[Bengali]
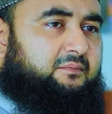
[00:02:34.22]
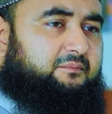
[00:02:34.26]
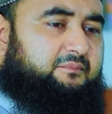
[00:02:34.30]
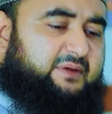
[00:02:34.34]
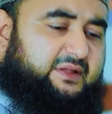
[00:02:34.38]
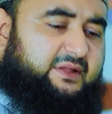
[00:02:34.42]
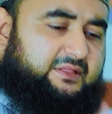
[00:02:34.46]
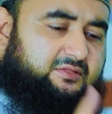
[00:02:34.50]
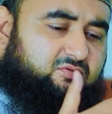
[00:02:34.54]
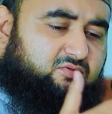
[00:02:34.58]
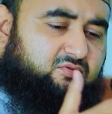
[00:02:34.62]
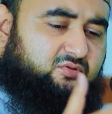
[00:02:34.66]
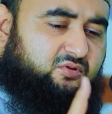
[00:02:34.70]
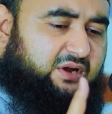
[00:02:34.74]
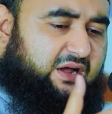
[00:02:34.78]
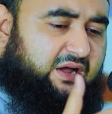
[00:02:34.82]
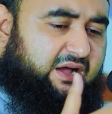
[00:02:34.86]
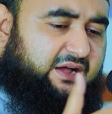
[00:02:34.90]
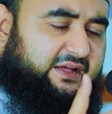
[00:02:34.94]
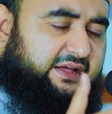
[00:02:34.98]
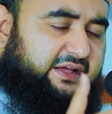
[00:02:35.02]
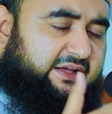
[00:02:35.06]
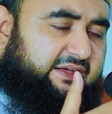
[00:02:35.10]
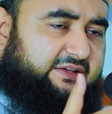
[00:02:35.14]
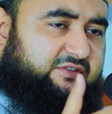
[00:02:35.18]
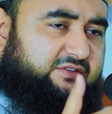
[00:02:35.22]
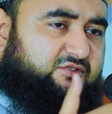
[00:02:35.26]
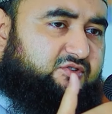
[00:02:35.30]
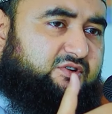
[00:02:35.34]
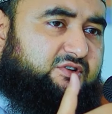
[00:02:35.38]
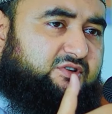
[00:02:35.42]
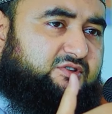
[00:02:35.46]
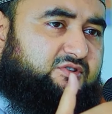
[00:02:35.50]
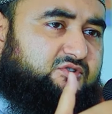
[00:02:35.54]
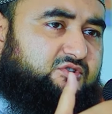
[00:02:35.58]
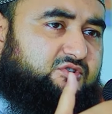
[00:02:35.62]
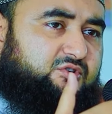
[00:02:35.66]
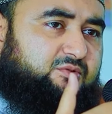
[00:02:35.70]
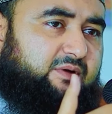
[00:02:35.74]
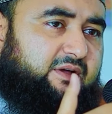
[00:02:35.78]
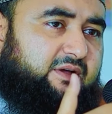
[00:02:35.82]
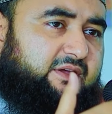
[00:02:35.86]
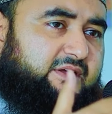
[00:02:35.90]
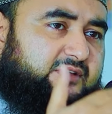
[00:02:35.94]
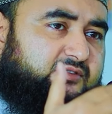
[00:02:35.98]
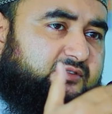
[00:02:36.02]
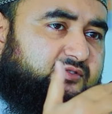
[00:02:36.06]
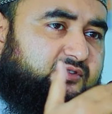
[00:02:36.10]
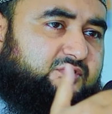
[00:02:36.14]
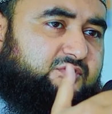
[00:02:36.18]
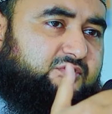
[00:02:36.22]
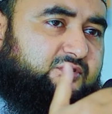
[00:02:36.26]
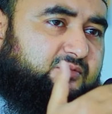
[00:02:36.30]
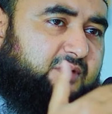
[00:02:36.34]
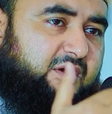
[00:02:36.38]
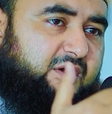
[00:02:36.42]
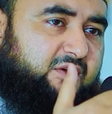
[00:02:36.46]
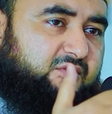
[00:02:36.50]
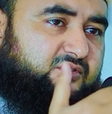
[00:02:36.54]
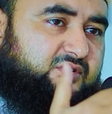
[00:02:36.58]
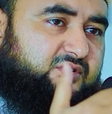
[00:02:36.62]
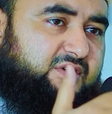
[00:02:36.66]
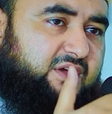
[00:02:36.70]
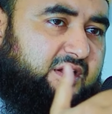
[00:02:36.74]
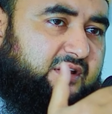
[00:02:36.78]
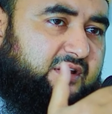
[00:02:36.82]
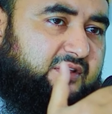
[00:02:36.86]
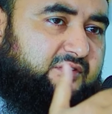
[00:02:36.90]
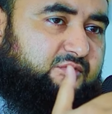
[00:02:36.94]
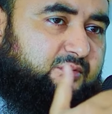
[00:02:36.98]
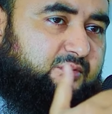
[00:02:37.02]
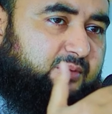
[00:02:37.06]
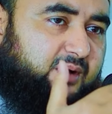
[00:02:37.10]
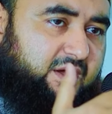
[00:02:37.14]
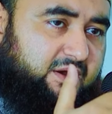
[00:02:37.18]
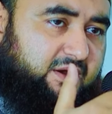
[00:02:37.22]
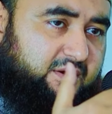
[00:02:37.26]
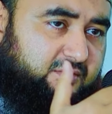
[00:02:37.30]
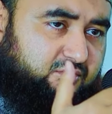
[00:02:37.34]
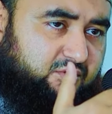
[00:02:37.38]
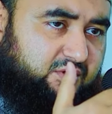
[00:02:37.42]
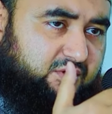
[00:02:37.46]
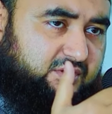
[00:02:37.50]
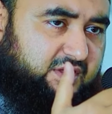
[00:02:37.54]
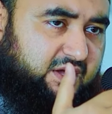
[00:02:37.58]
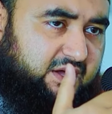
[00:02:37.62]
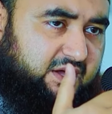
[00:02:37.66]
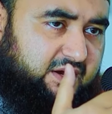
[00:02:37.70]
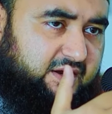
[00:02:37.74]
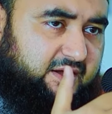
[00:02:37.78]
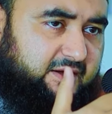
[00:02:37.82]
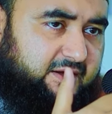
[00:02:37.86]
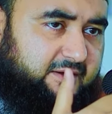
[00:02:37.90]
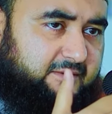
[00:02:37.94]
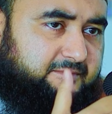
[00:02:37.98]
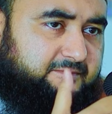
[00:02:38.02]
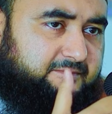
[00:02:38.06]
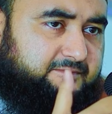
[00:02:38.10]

মৃত্যুর আগে কিছু কিছু সময় কিছু কিছু মানুষকে আল্লাহ সুহান তালা